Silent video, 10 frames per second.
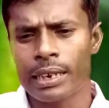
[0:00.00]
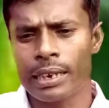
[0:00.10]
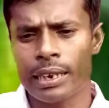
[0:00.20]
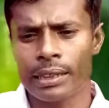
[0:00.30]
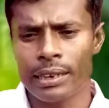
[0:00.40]
की
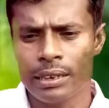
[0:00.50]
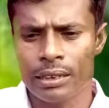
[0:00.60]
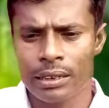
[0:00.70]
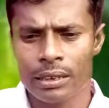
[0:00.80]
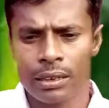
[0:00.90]
खेती
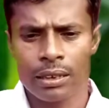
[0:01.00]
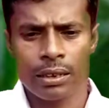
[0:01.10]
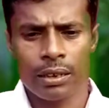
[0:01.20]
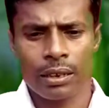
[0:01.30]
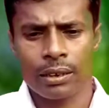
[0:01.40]

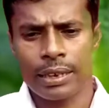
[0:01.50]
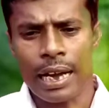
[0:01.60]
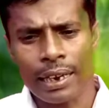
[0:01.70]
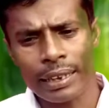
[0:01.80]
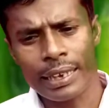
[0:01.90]
क्या
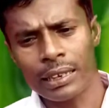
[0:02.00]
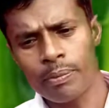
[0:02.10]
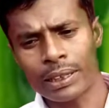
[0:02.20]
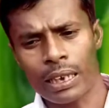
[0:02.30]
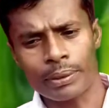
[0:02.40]
करते हैं
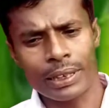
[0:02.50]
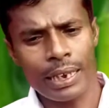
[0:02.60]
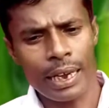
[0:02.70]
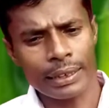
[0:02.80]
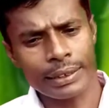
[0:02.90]
इसमें सबसे
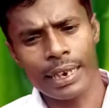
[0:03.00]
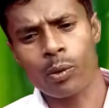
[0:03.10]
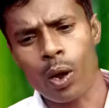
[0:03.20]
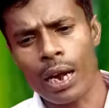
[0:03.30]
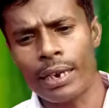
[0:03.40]
अच्छे
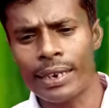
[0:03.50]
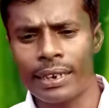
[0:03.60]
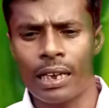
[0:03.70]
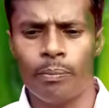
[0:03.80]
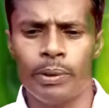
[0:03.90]
क्वालिटी
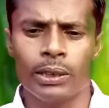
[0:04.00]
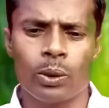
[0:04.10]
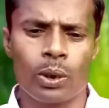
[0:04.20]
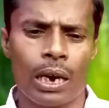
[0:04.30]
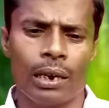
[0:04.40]
के
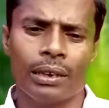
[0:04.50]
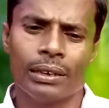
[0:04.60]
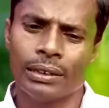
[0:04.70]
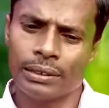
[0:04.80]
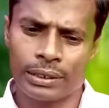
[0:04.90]
बीजों का
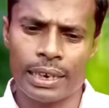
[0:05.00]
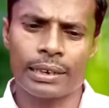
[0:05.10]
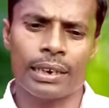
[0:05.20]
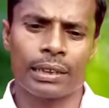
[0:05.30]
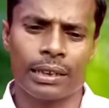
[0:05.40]
चयन
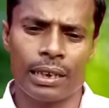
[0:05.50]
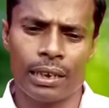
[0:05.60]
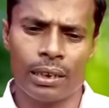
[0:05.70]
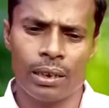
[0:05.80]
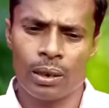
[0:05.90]
करते
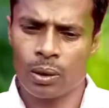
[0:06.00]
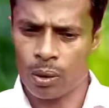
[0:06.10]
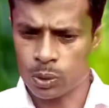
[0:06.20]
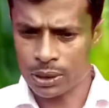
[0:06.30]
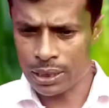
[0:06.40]
हैं
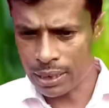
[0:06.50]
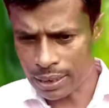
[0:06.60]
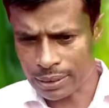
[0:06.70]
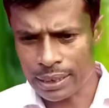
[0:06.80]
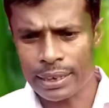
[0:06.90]
उसकी
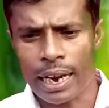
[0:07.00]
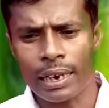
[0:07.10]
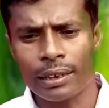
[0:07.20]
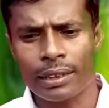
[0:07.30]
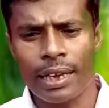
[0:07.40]
नर्सरी
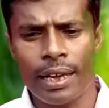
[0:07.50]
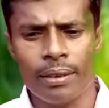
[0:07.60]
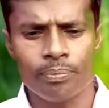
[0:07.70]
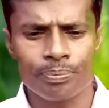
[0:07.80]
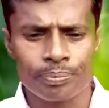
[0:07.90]
डालते हैं
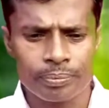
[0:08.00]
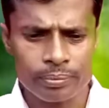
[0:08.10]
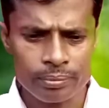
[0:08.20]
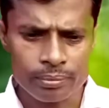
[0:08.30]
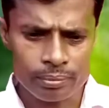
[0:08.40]

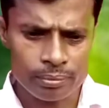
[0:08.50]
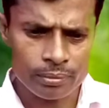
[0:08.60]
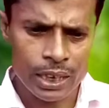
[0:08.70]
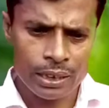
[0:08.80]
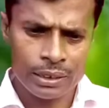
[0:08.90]

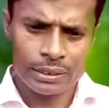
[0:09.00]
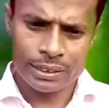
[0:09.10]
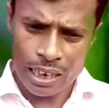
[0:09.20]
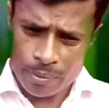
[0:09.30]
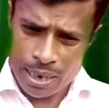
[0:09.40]

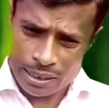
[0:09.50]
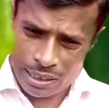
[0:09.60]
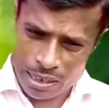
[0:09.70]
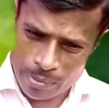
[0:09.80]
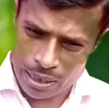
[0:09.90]
जब
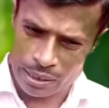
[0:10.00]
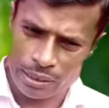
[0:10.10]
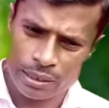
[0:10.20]
नर्सरी में